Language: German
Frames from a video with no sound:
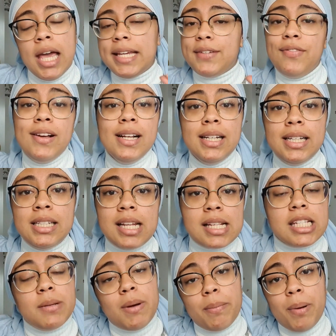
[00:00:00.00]
Ich will nicht,
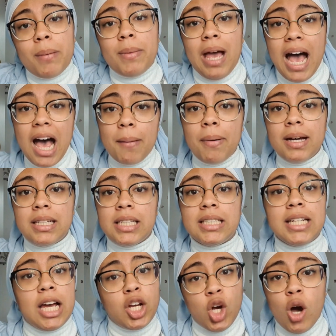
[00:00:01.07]
dass jemand bei mir arbeitet,
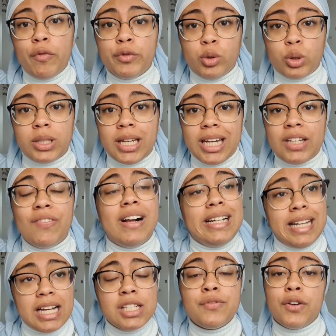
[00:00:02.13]
der ein Kopftuch trägt, weil
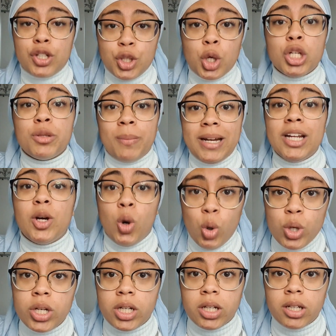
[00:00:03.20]
das verscheucht meine
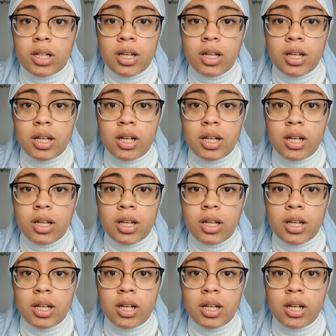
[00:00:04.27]
Kunden.